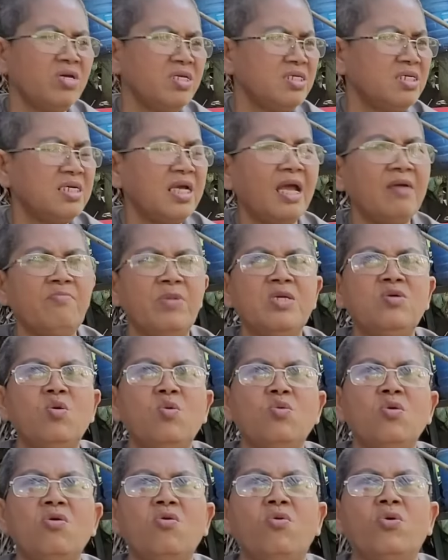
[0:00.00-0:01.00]
y gan bị
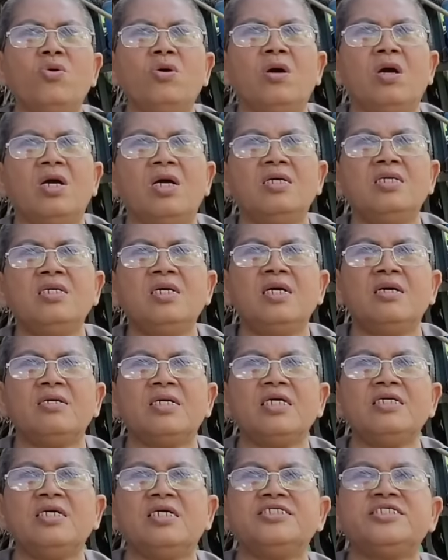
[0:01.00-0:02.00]
cô có hử ờ,
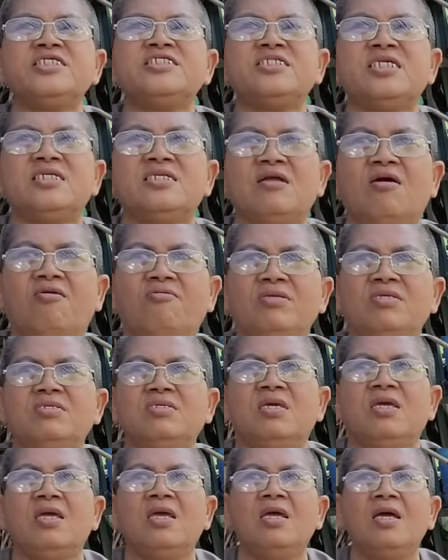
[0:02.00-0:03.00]
cái người chết sình rồi
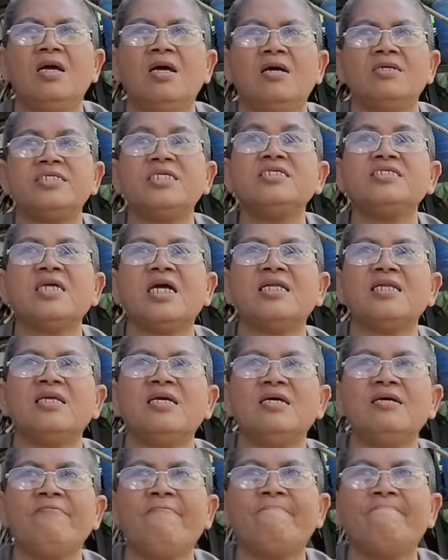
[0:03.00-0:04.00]
ở chiến tranh
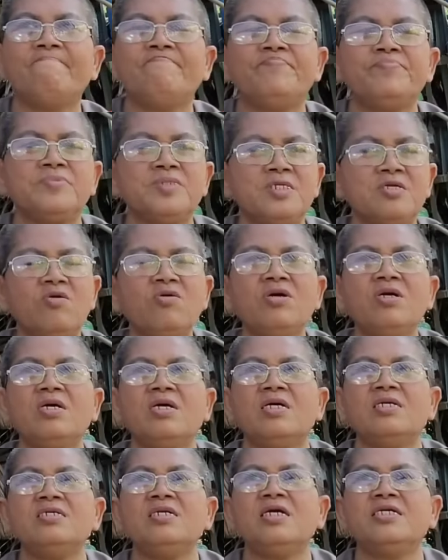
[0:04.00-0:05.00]
đó có
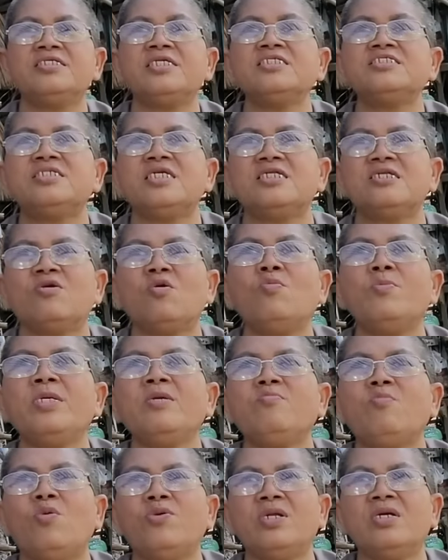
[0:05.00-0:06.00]
hử người chết sình cô
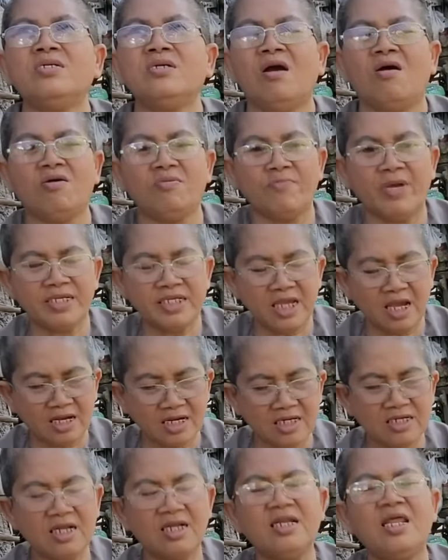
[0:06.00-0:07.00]
biết mùi đó rồi mà giờ
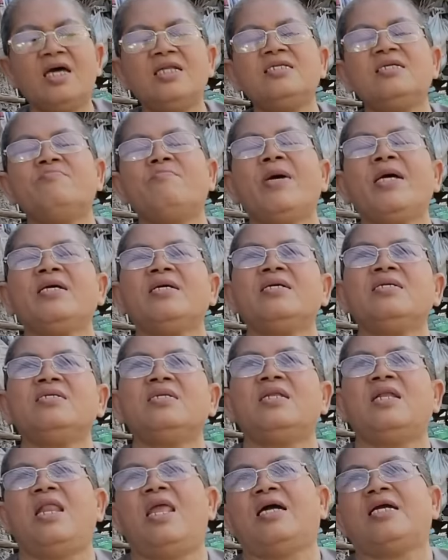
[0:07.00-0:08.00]
nó đến nó bắt đó,
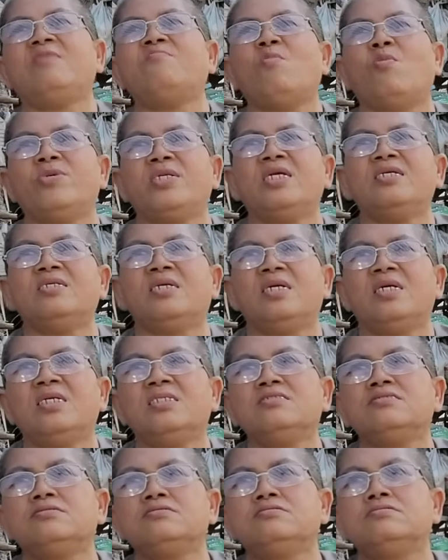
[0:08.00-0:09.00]
là cái mùi đó nữa
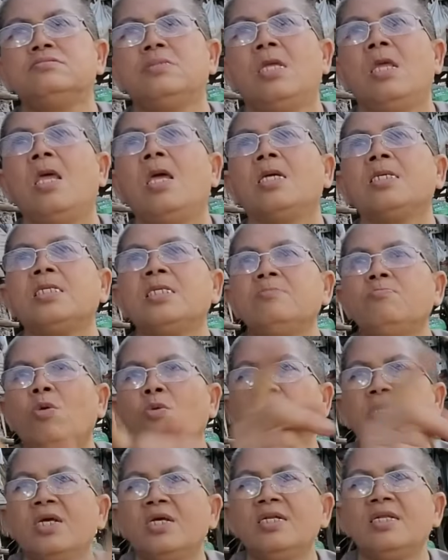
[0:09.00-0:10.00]
cái
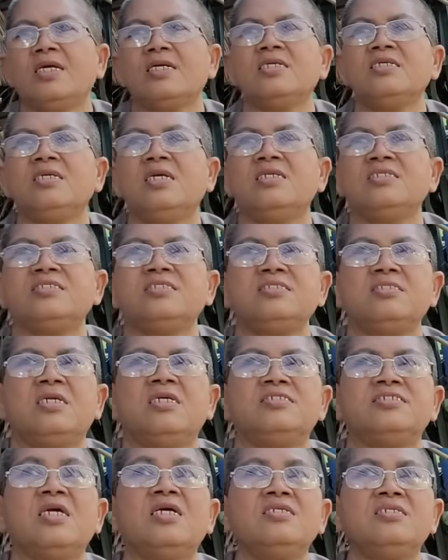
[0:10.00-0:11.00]
mùi đó là cái người
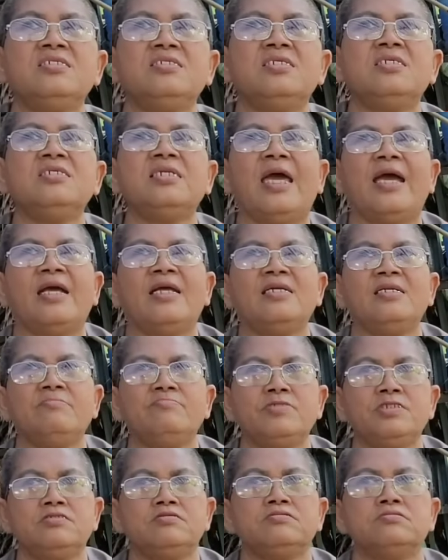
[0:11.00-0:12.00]
người chết này nó nặng
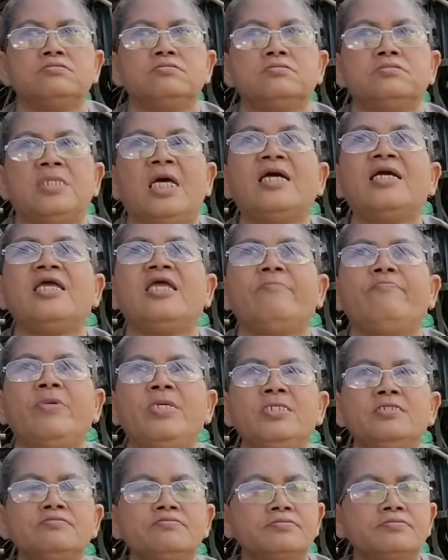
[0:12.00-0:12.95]
lắm nặng nghiệp á